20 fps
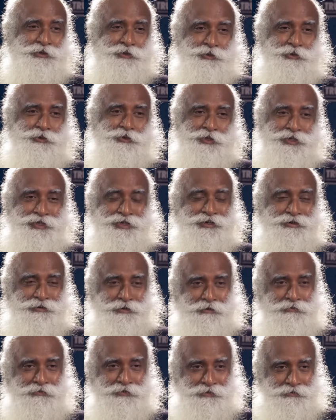Bere un
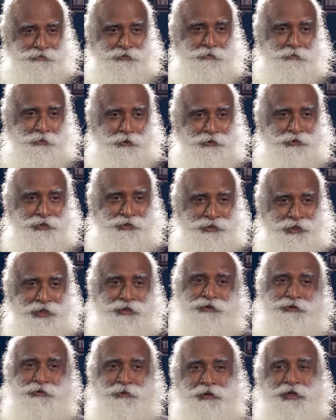caffè ti costa di più
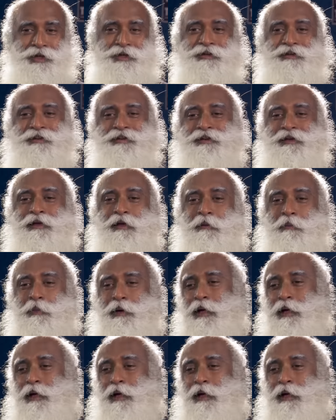oggi, ma la